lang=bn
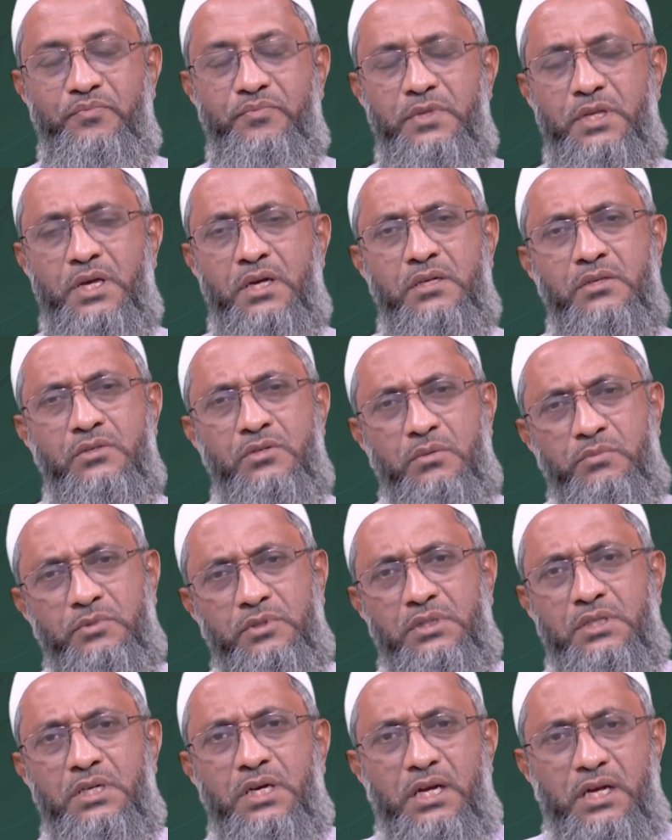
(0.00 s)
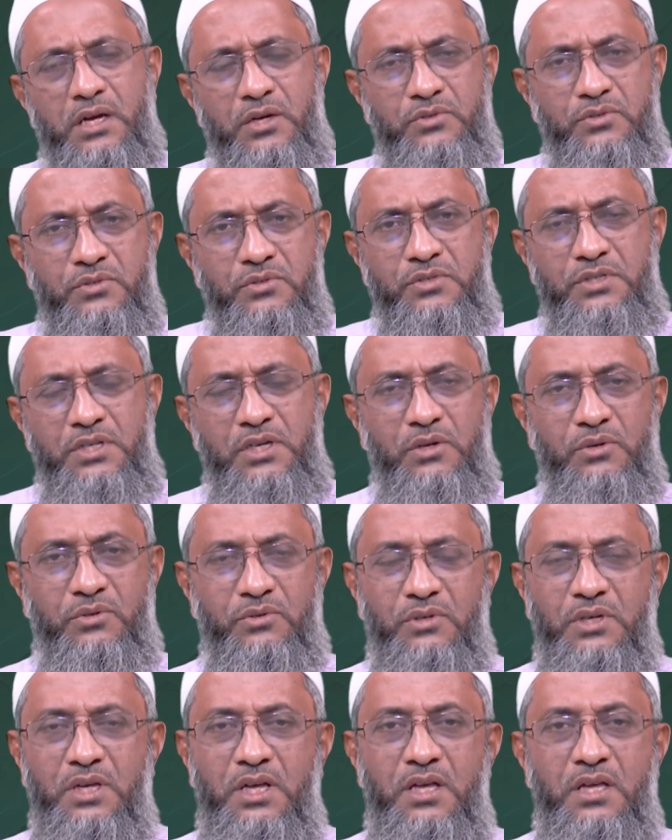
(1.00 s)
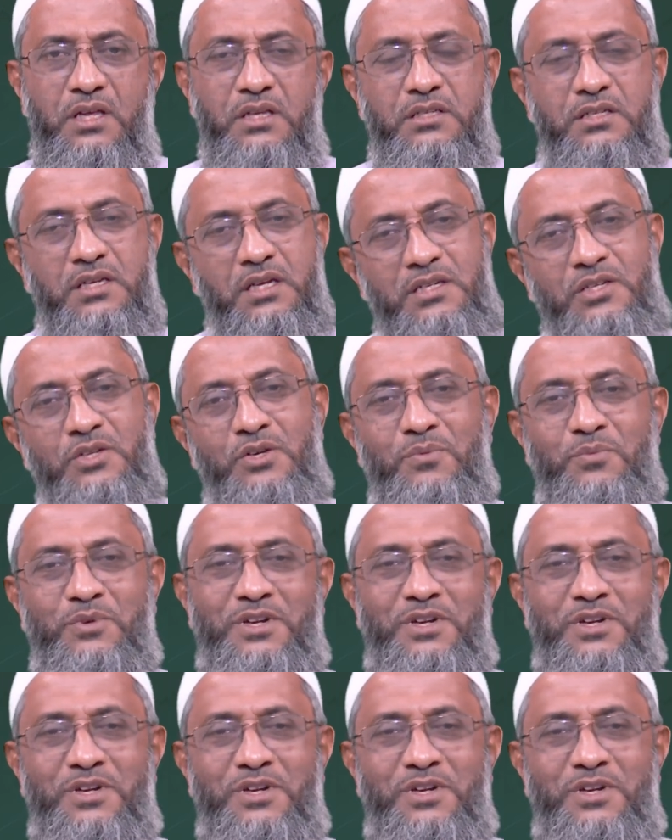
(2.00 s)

একটা চমৎকার আয়োজন ছিল সেটিও আমরা